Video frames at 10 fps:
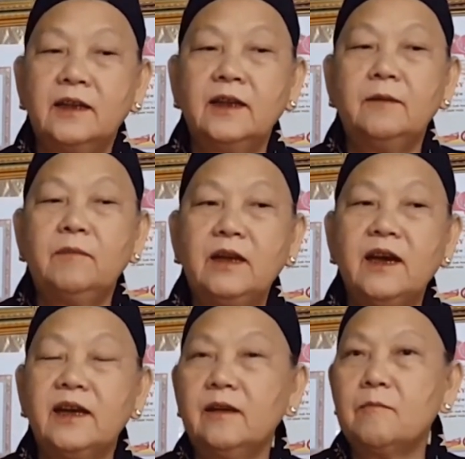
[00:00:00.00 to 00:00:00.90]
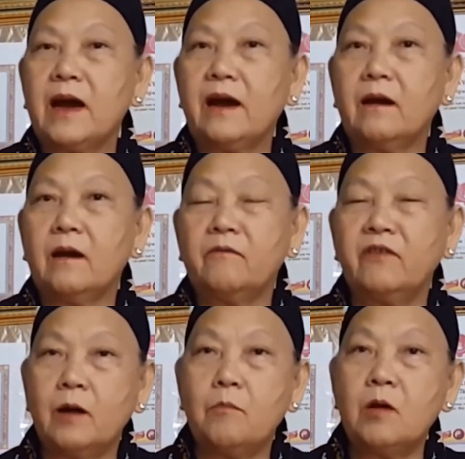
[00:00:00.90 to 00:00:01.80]
Tìm đến đây thì bà
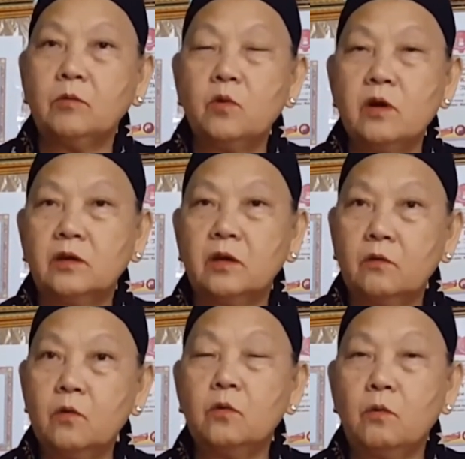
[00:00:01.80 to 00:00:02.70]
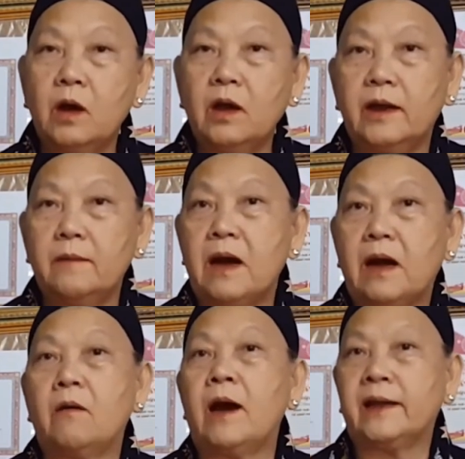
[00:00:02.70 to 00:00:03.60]
vừa bốc thuốc cho đun uống ở đấy bà
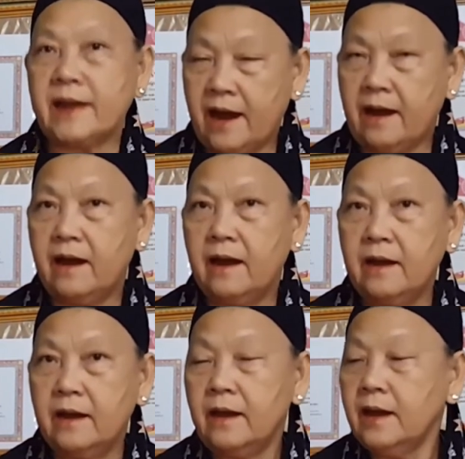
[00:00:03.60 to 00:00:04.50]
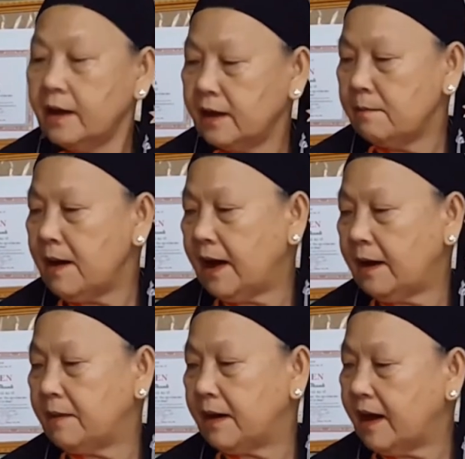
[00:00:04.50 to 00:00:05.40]
có hai đạn. và. Vâng. Nếu mà
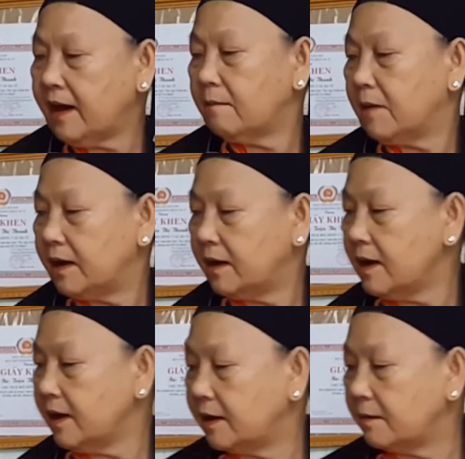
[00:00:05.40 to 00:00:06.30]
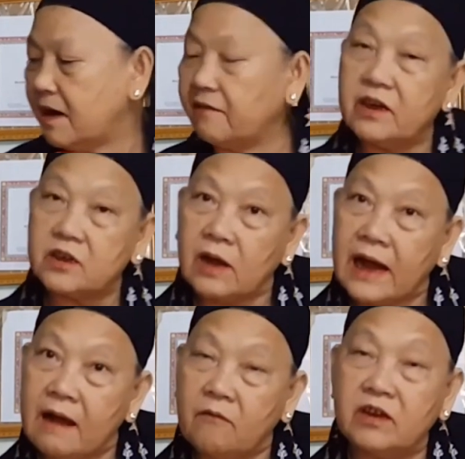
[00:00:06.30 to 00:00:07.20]
ai mà nặng mà đến đây thì bà vừa cho
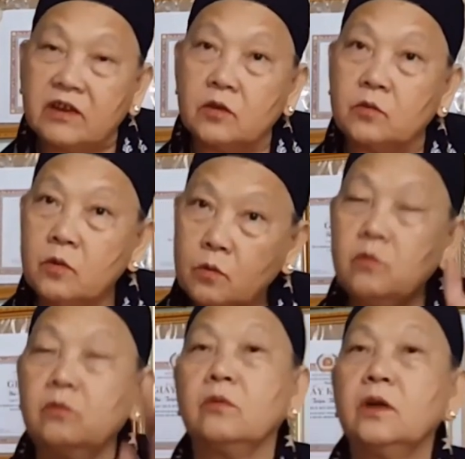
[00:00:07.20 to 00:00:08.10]
cao vừa cho thuốc đun.